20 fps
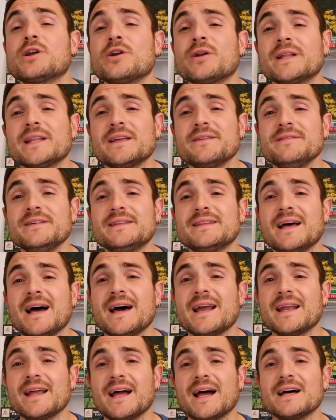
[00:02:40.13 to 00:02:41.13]
errore da
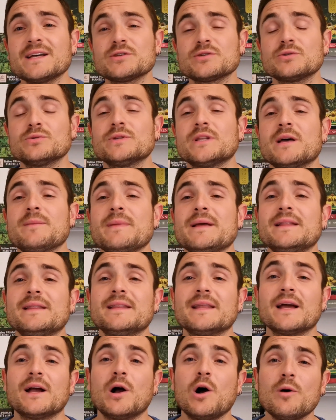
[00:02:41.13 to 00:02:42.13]
evitare
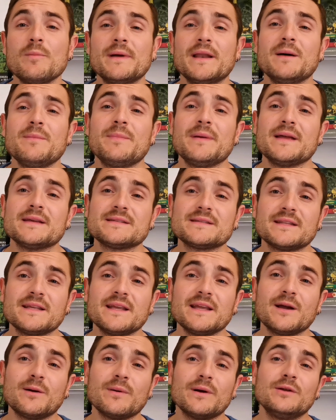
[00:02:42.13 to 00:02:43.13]
assolutamente come la peste
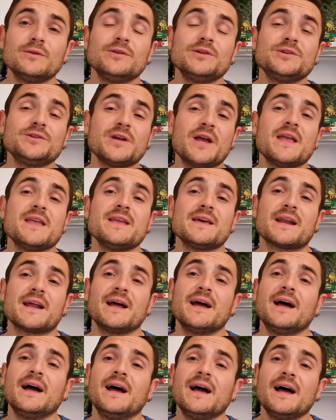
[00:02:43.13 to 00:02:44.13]
è quello di
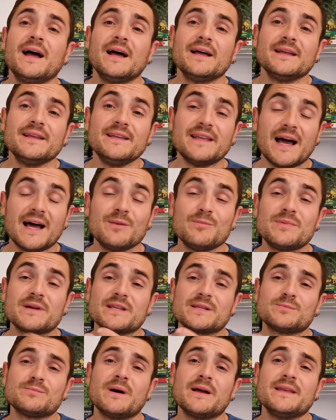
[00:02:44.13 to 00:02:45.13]
scegliere gli
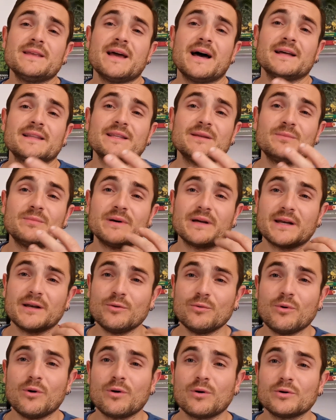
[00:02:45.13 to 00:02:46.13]
alberi sbagliati per il
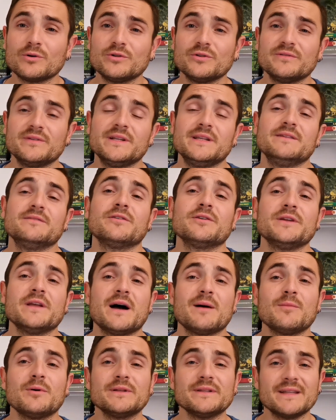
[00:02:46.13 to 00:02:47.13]
luogo dove li
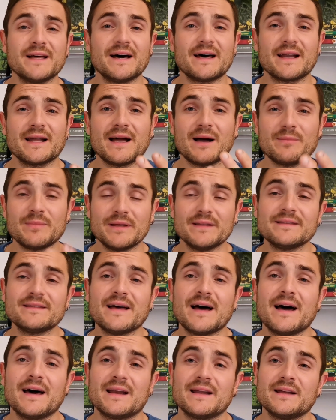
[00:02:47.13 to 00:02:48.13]
vogliamo andare a
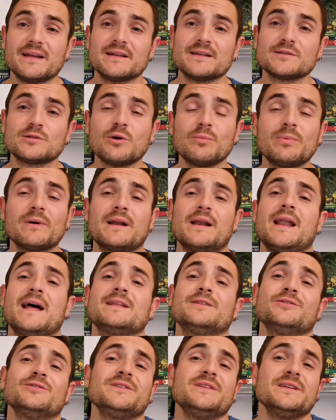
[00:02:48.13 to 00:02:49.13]
piantare. Sto
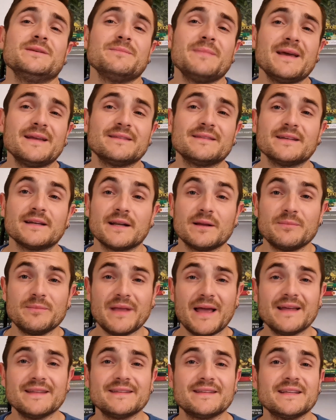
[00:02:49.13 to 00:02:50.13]
parlando di mettere
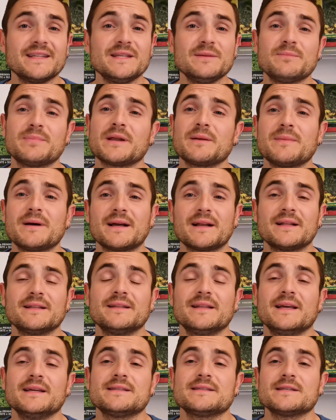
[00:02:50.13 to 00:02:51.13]
piante di prima
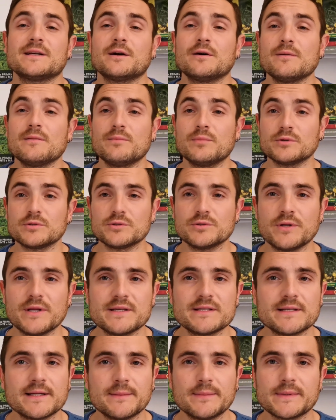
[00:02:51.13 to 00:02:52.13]
grandezza, come possono
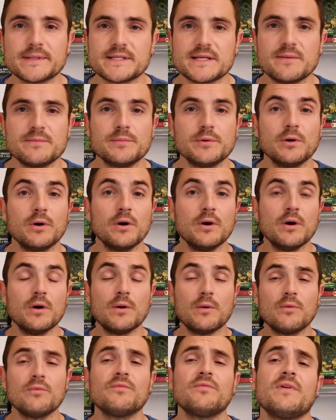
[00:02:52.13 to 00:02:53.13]
essere per esempio
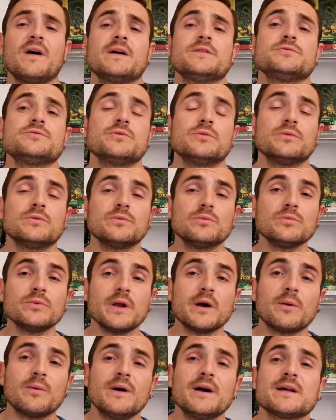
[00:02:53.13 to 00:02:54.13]
un faggio,
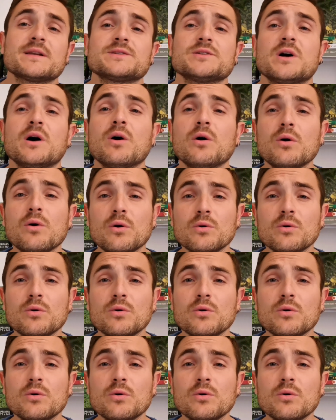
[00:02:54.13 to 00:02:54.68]
una quercia